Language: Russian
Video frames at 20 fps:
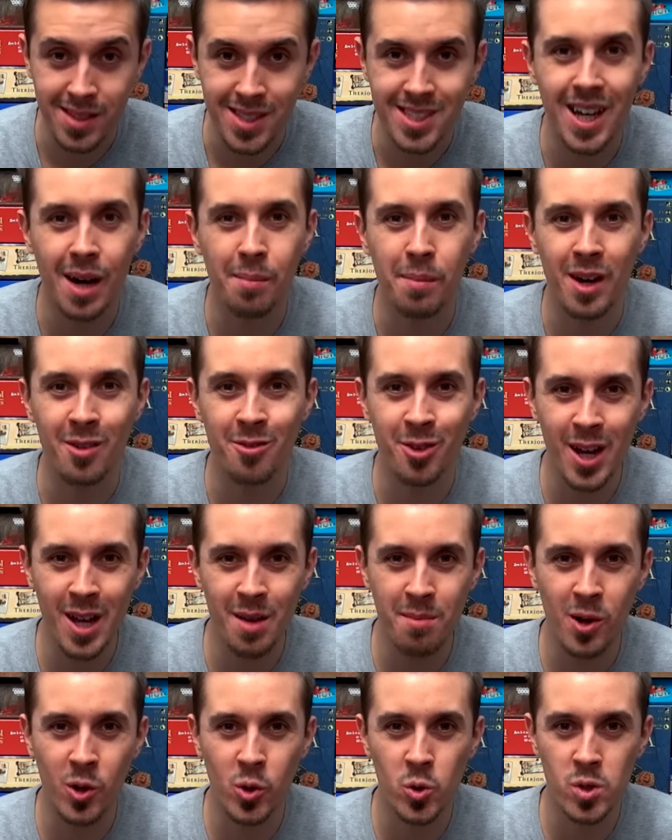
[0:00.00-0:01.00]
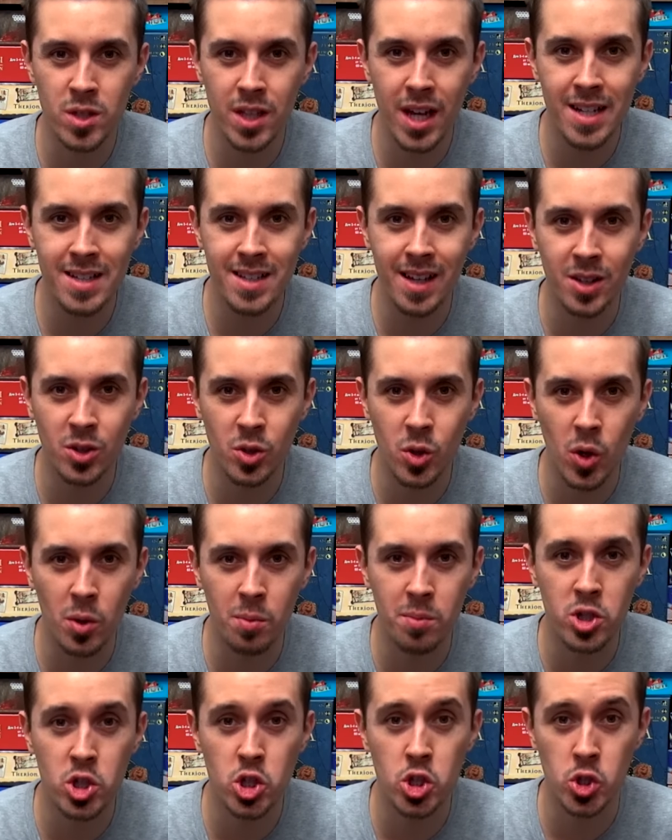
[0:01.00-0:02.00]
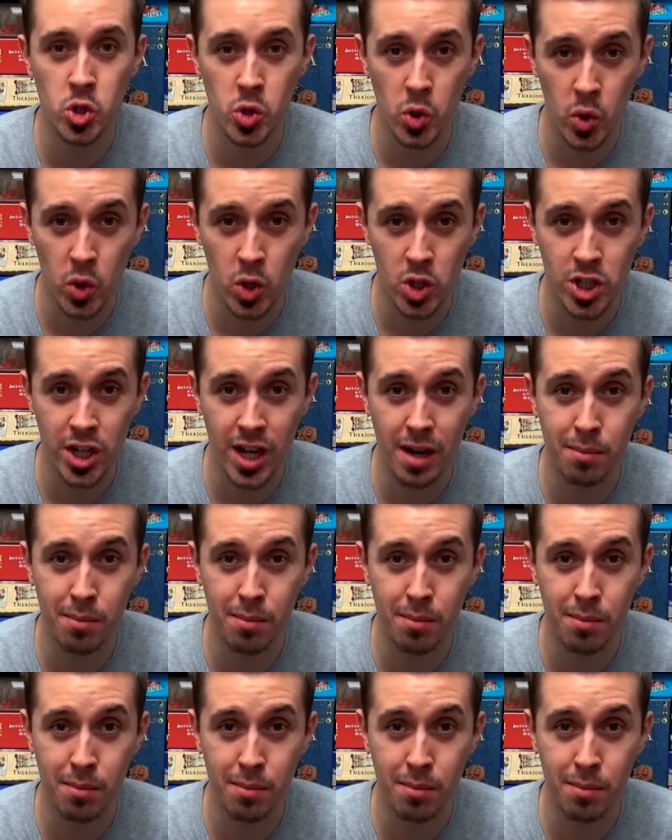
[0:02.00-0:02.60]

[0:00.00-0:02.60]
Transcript: Самое время узнать о том, что же